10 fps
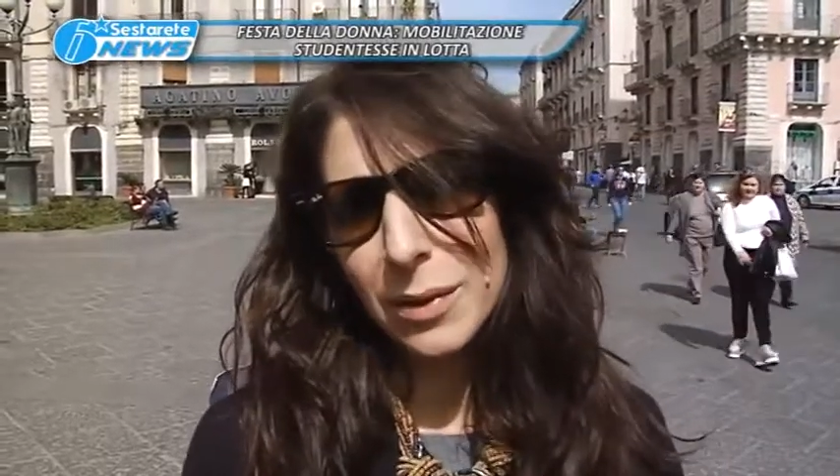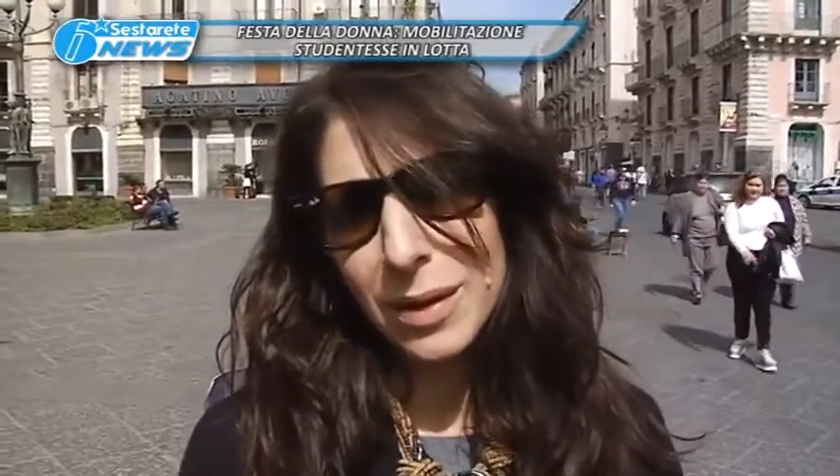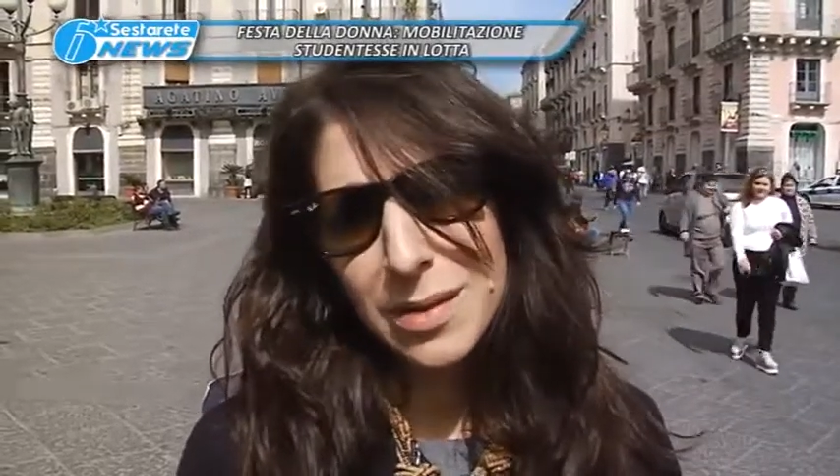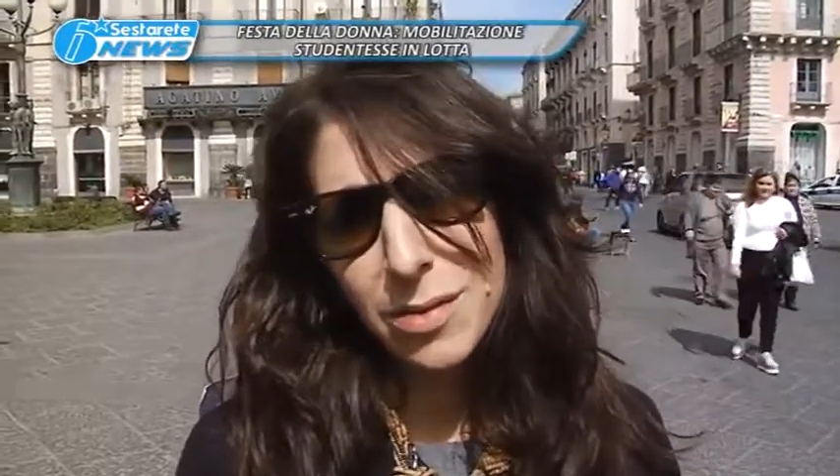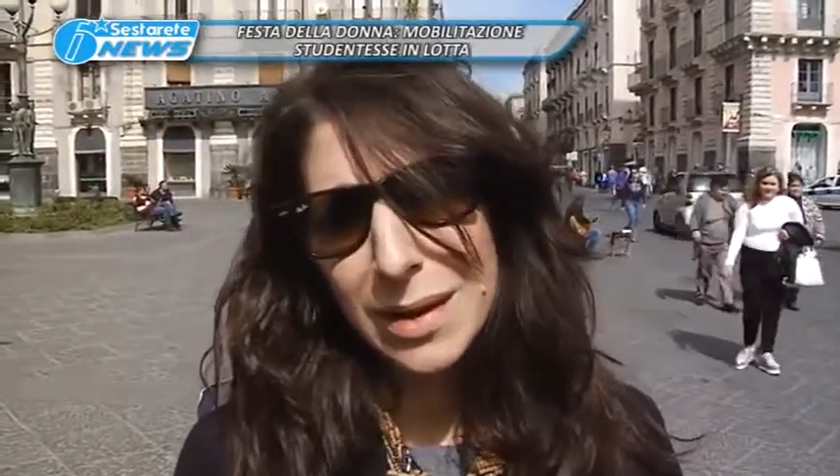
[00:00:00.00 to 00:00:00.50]
che ha
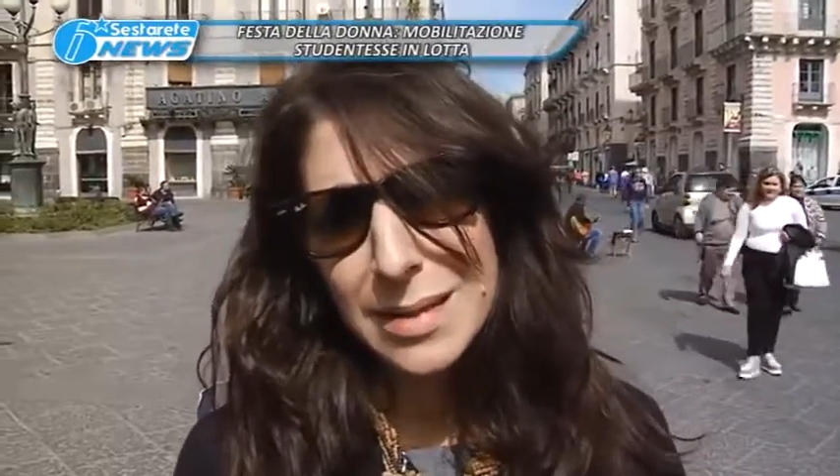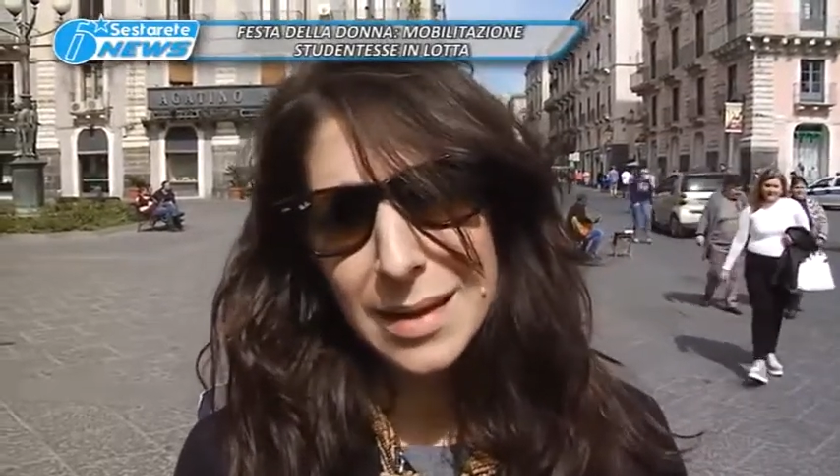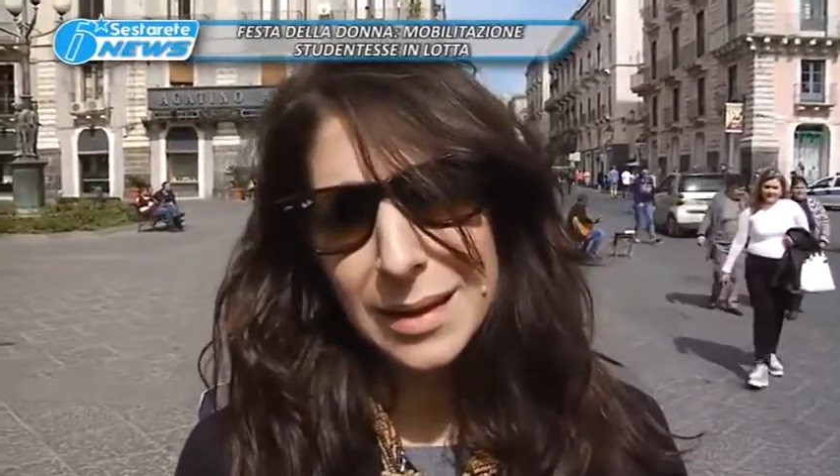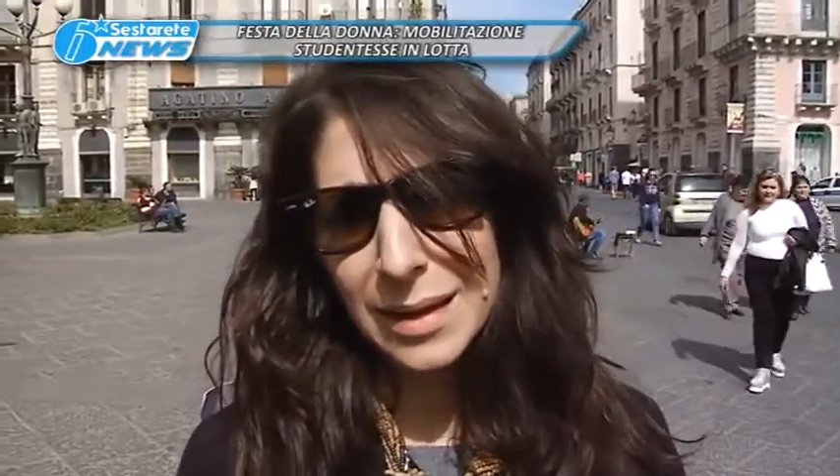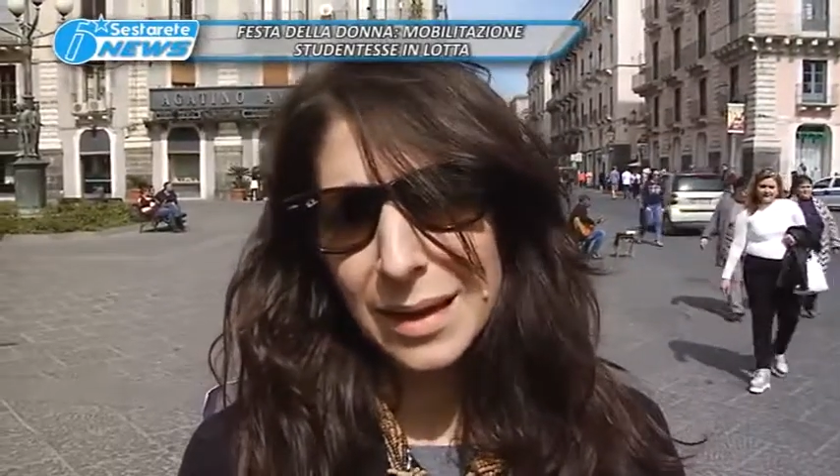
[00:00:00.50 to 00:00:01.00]
una
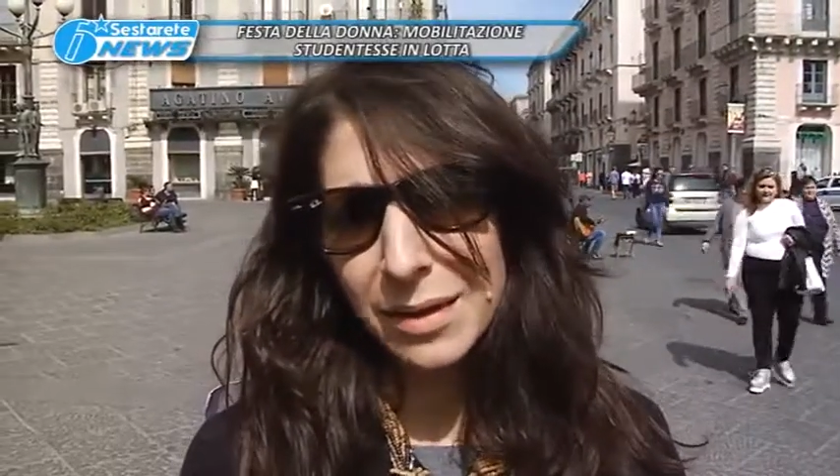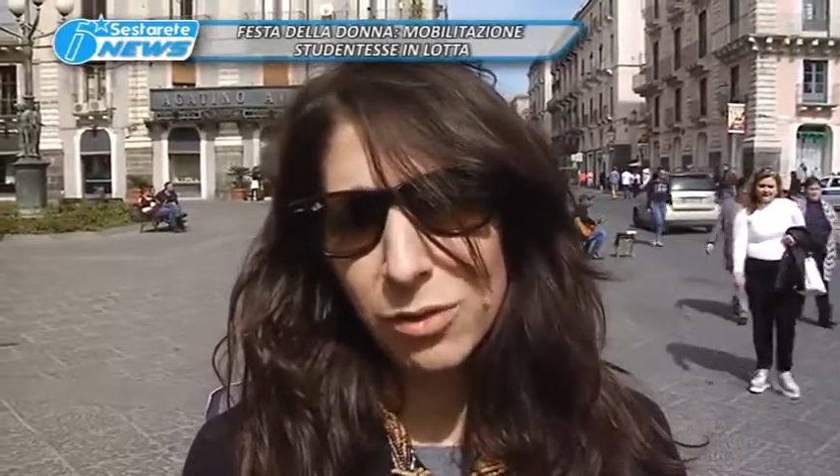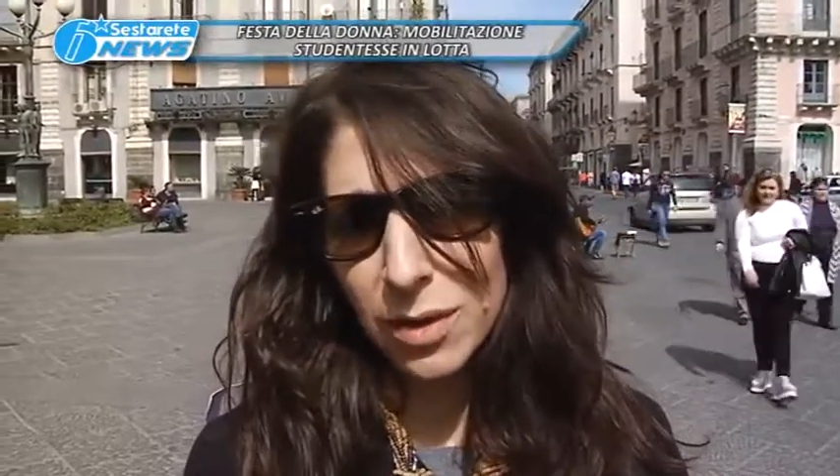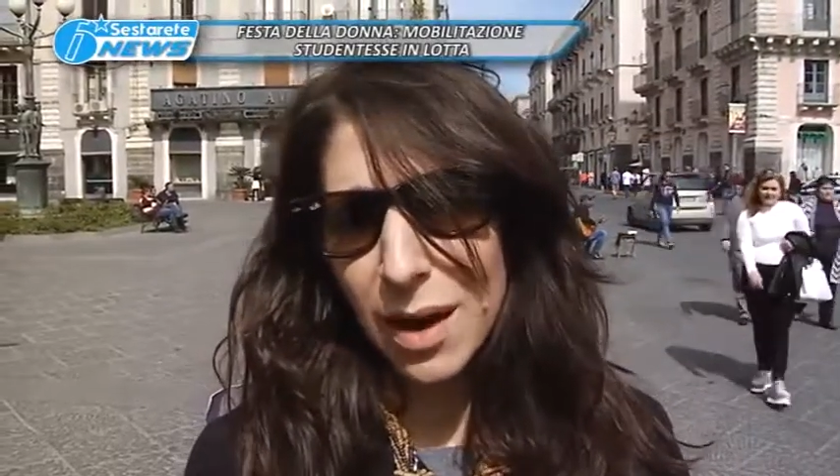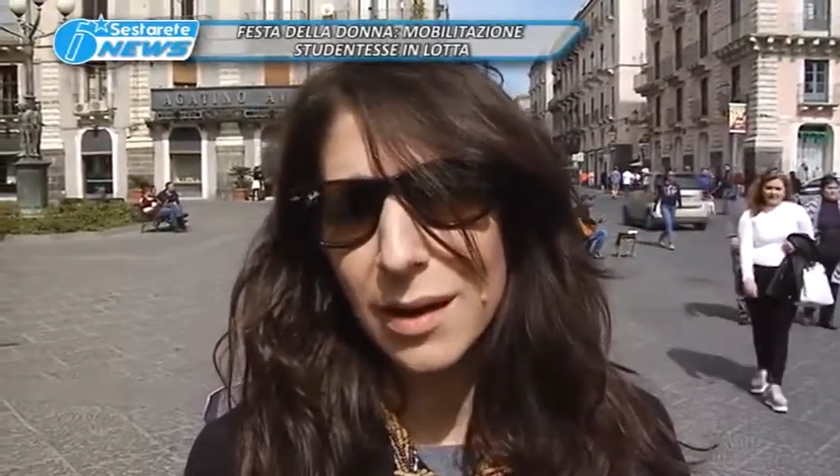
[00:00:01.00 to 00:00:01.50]
risonanza anche
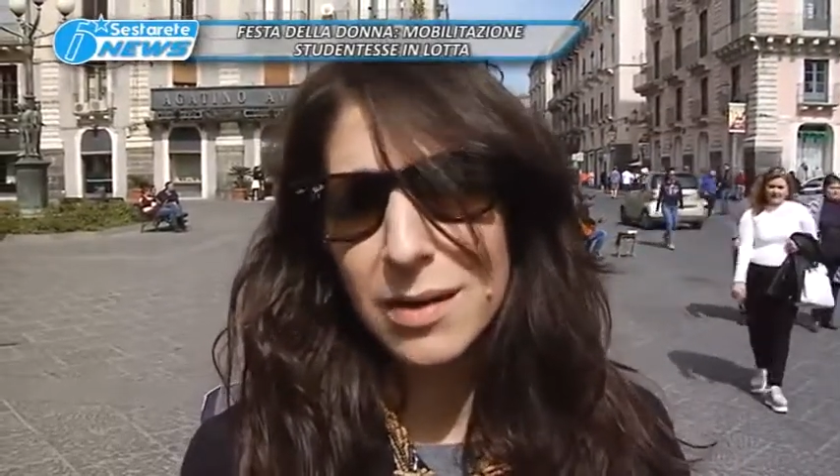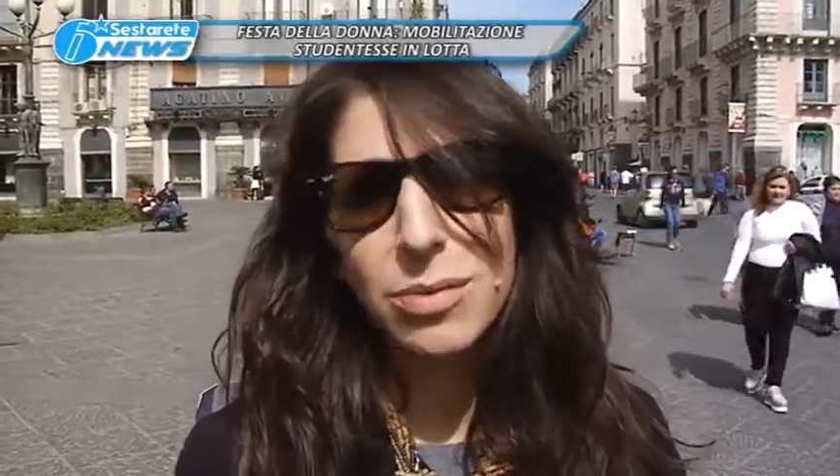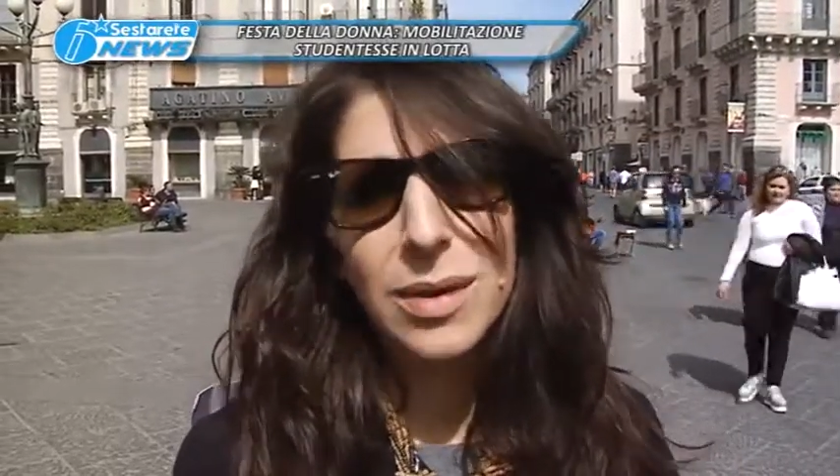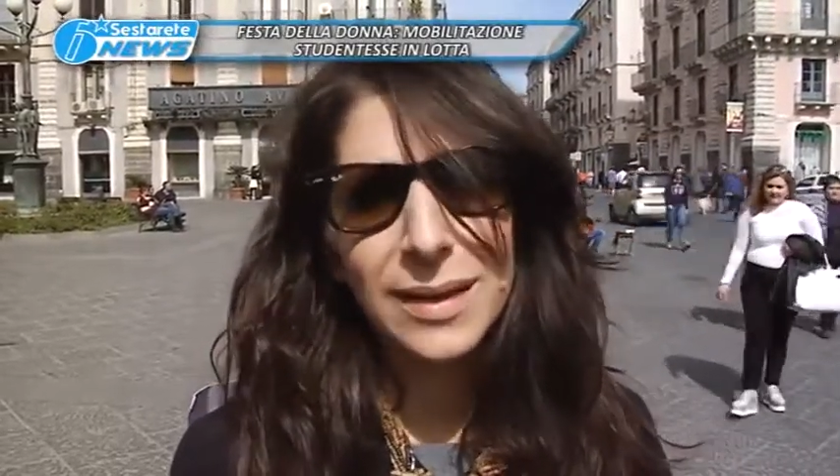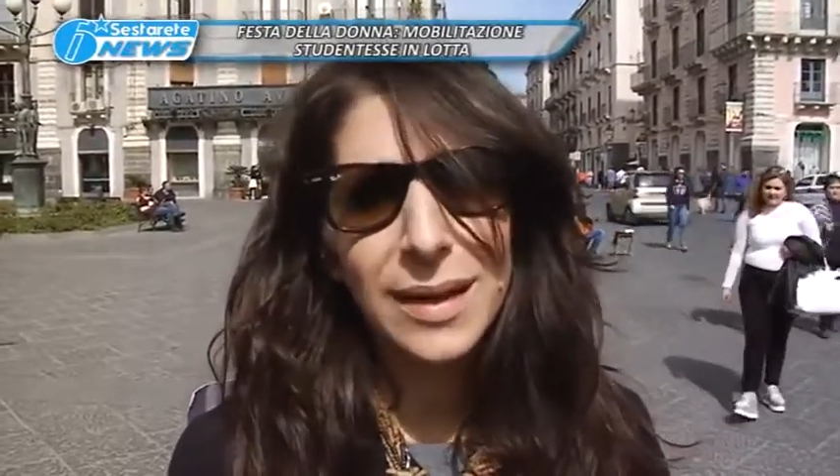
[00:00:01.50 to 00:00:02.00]
nazionale.
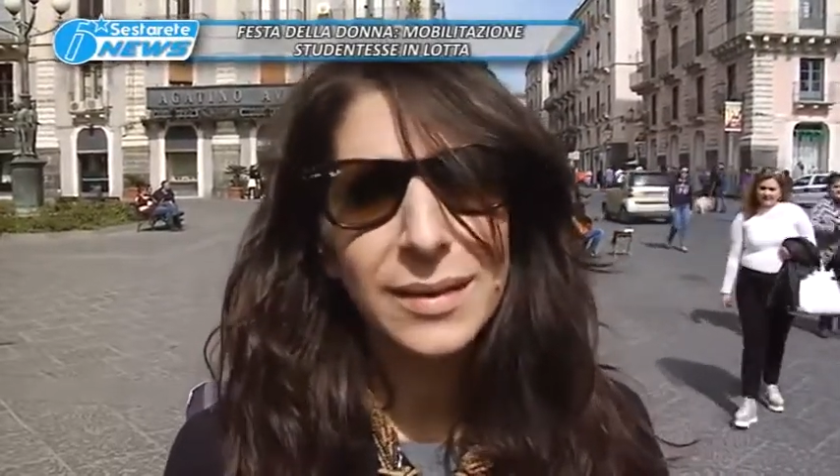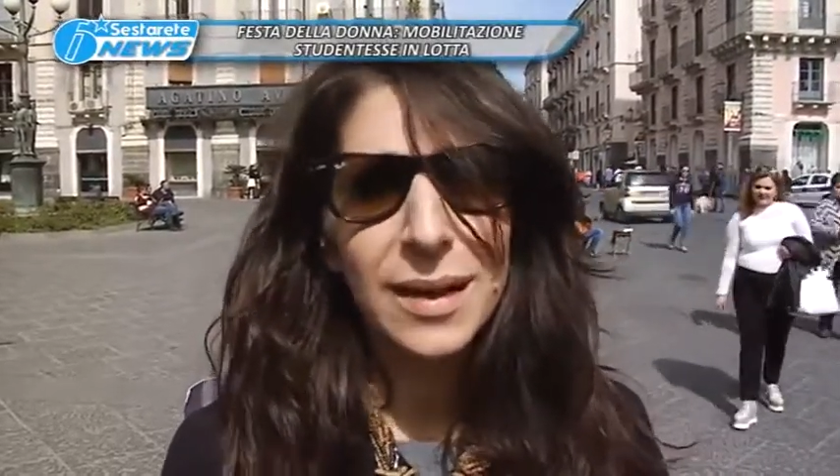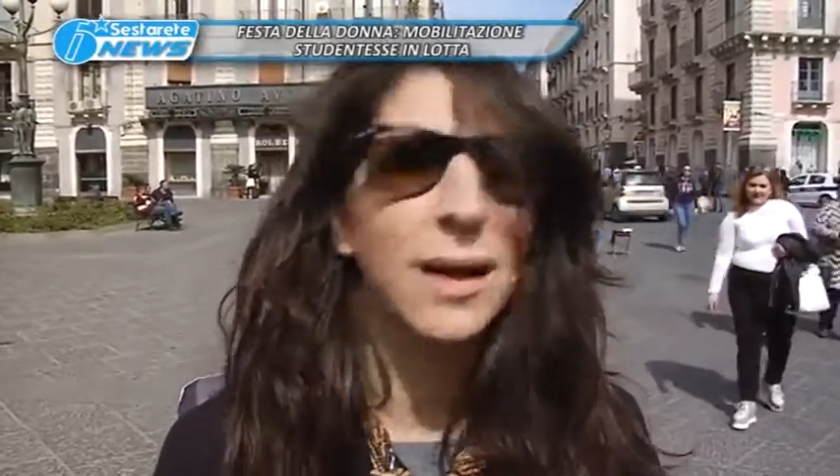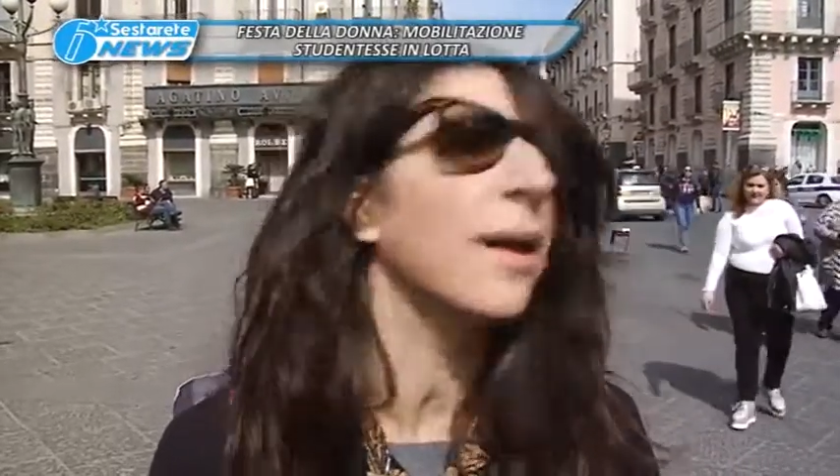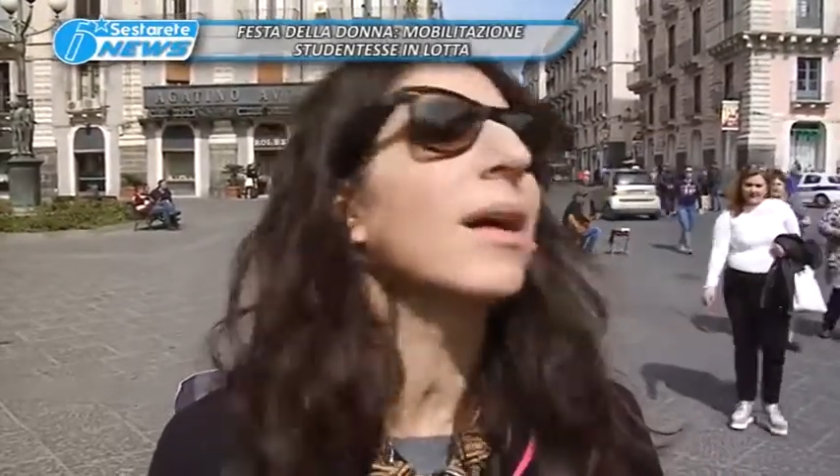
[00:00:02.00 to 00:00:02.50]
Su
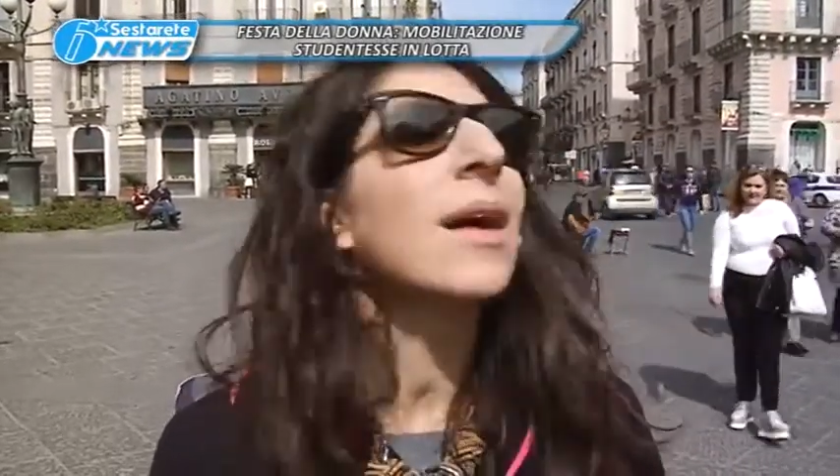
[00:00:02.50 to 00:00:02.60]
Catania